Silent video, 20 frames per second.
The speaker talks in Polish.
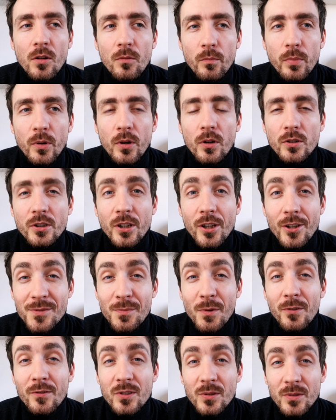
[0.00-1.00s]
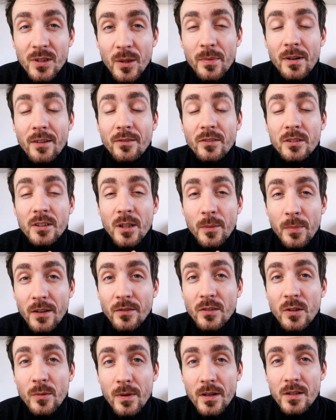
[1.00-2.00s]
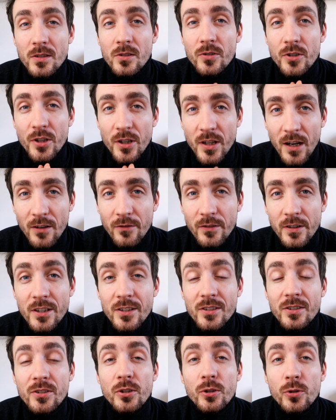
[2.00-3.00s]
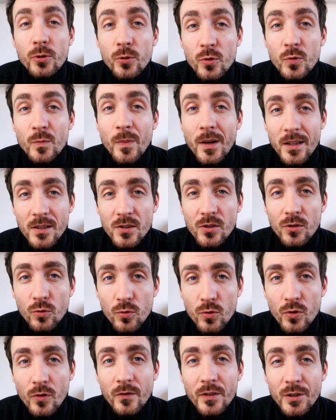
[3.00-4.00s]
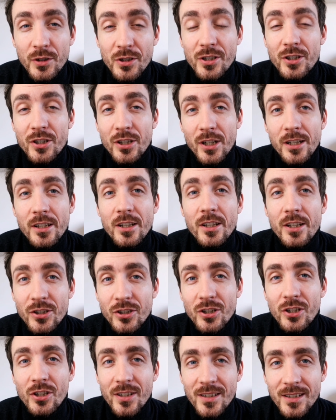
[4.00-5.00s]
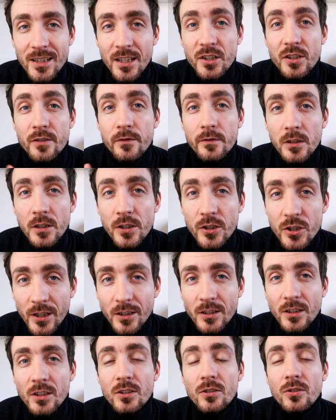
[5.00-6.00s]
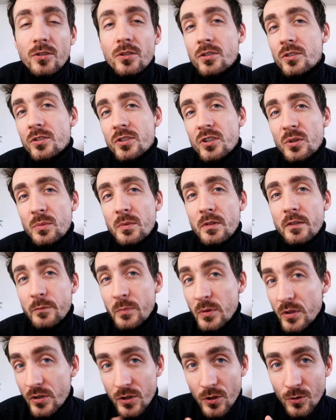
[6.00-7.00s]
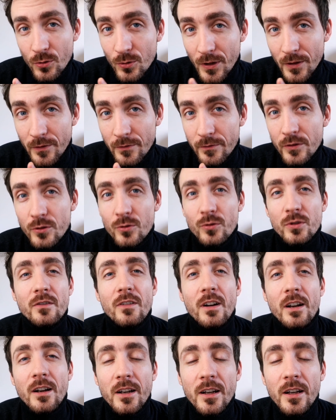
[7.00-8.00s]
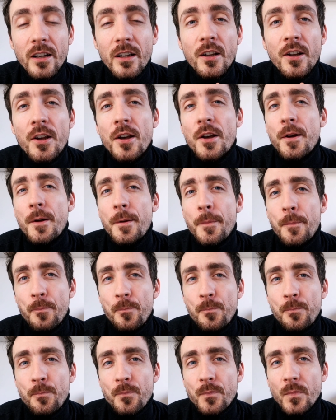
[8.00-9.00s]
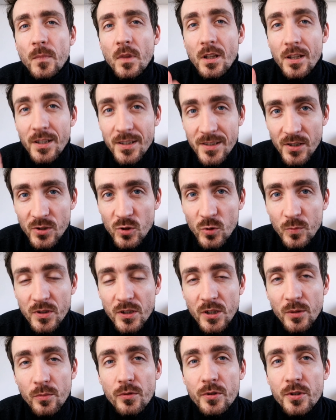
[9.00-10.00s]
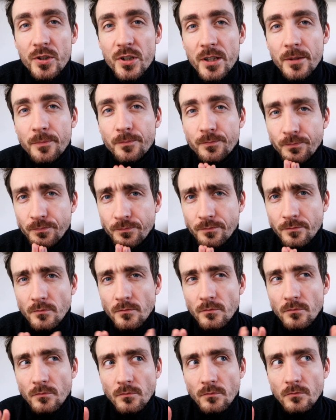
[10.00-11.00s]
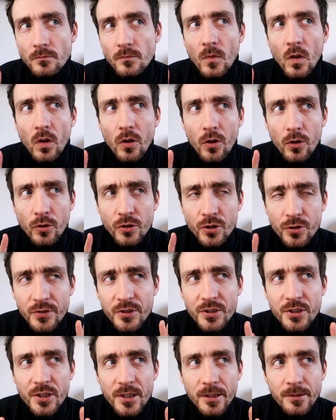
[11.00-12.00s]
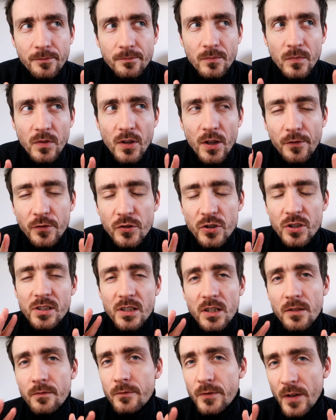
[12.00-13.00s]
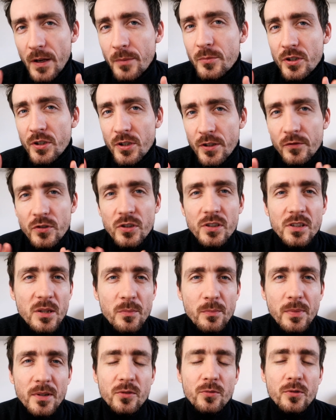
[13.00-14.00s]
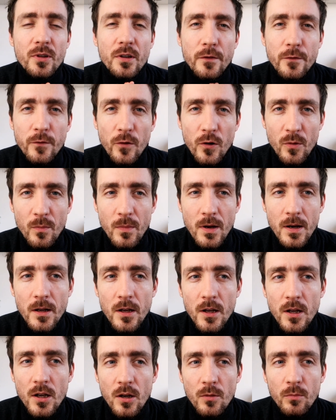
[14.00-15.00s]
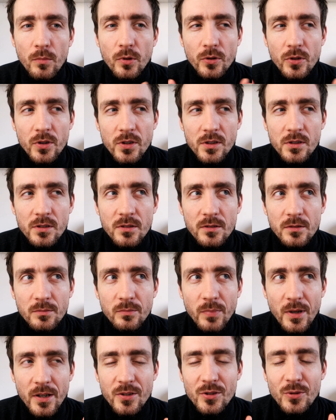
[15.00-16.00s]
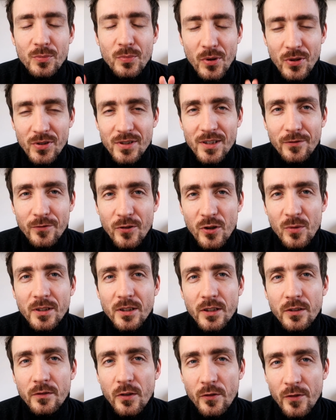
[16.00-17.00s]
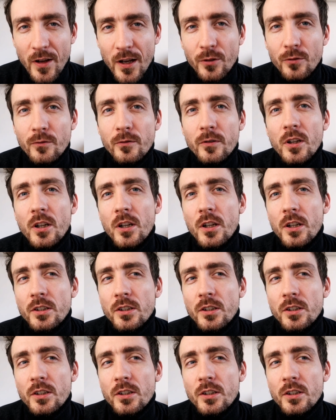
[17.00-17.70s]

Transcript: bo te rozmowy są naprawdę bardzo ciekawe. Jest ich już bardzo dużo, więc jeżeli jeszcze nie znacie wyliczanki, to sobie wpiszcie tutaj w wyszukiwarkę mm, i zasubskrybujcie. oczywiście nie wszystkim, że nie wszystkim pasuje forma, bo to jest bardzo prosta forma tych wywiadów,